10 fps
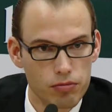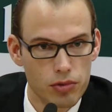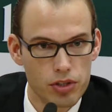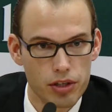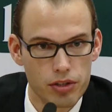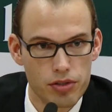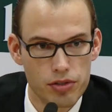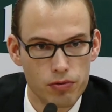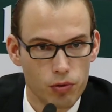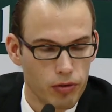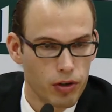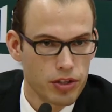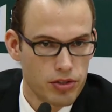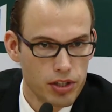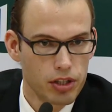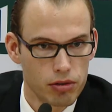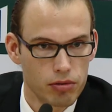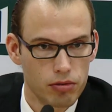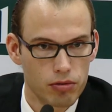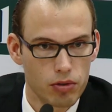Das hätte es, oder war das Ziel,
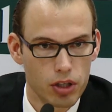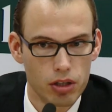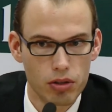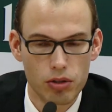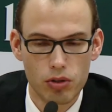ja.